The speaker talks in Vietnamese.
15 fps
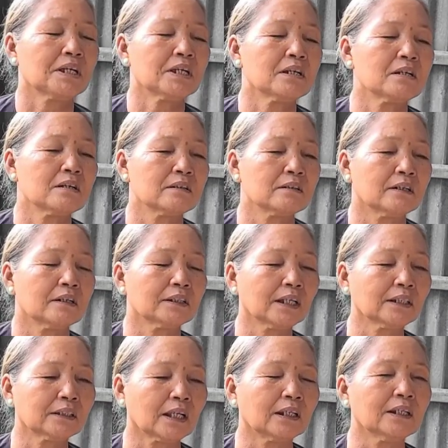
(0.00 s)
mấy cái người đó
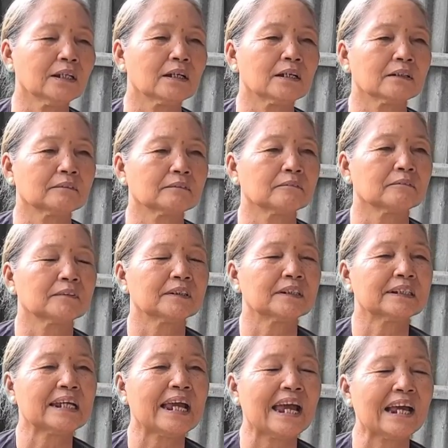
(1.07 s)
thức tỉnh là
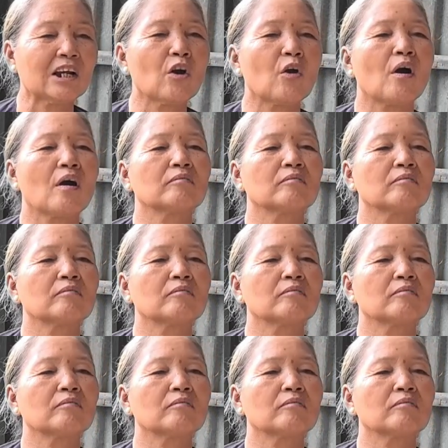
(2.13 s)
gán